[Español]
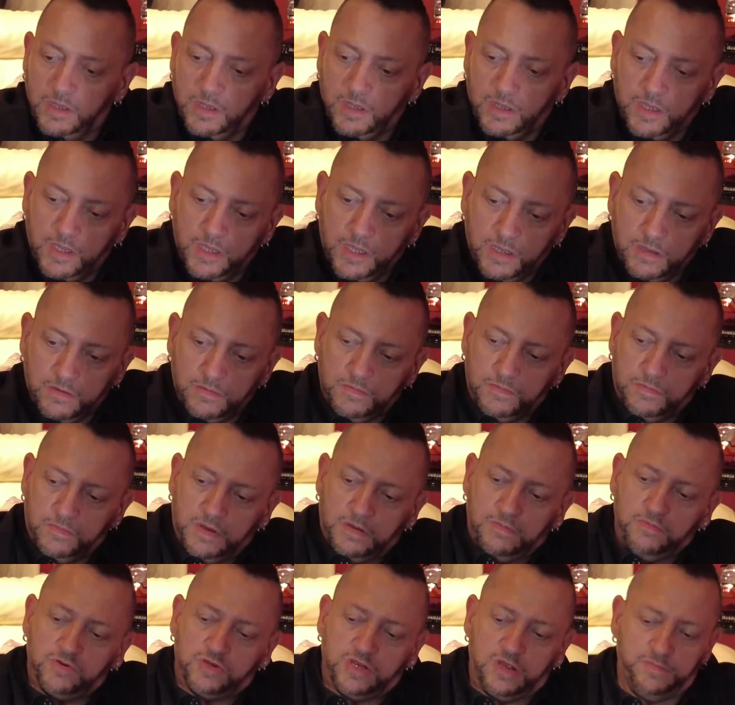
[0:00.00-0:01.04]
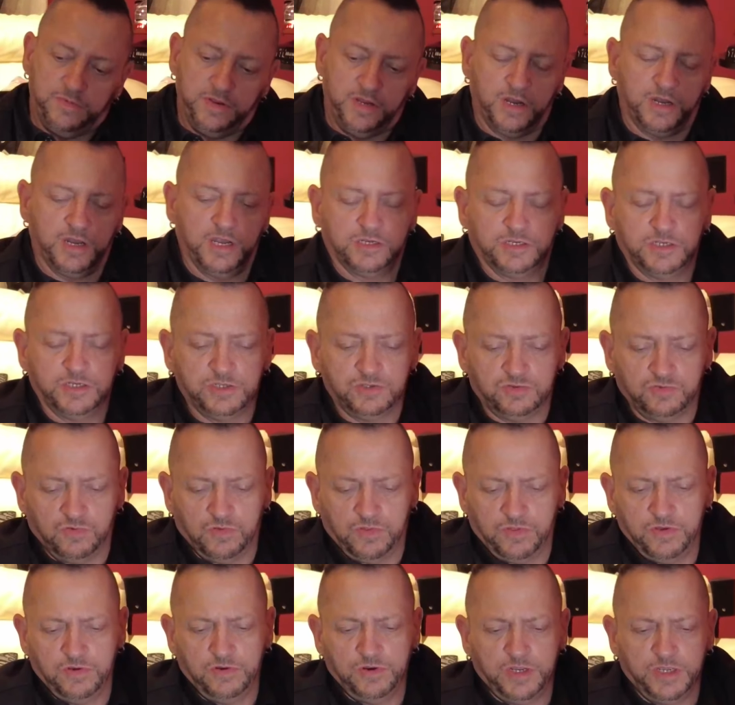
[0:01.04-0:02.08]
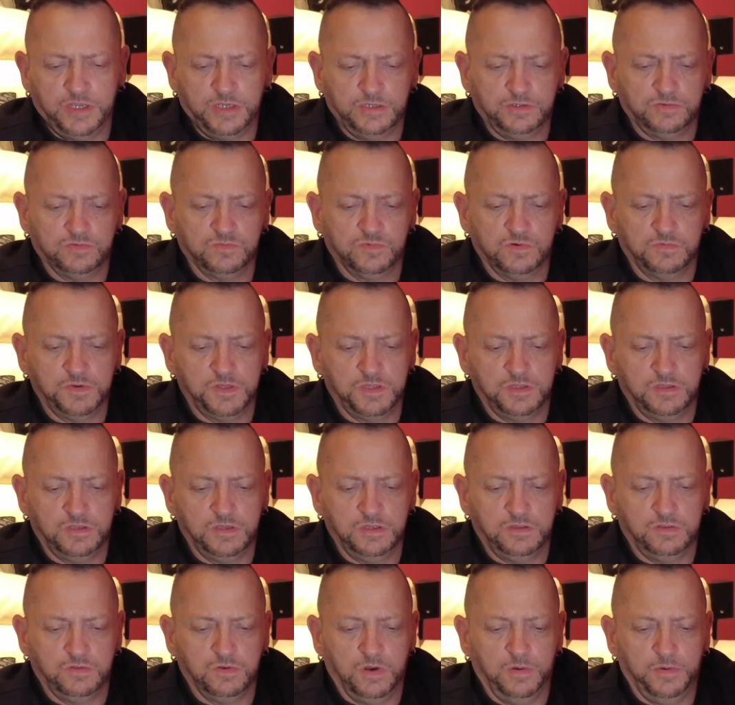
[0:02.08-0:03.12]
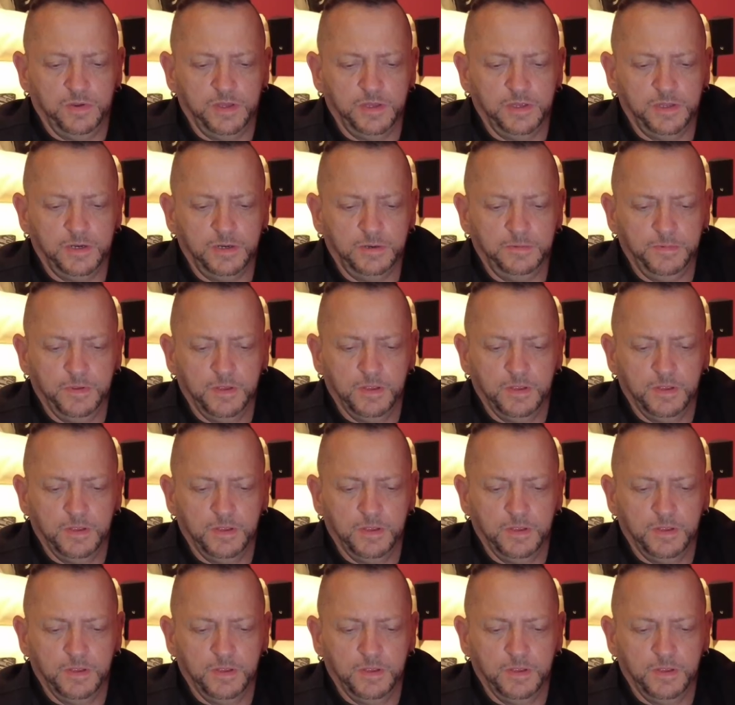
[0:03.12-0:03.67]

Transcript: Y vamos a mirar las instrucciones, un momentito, a ver.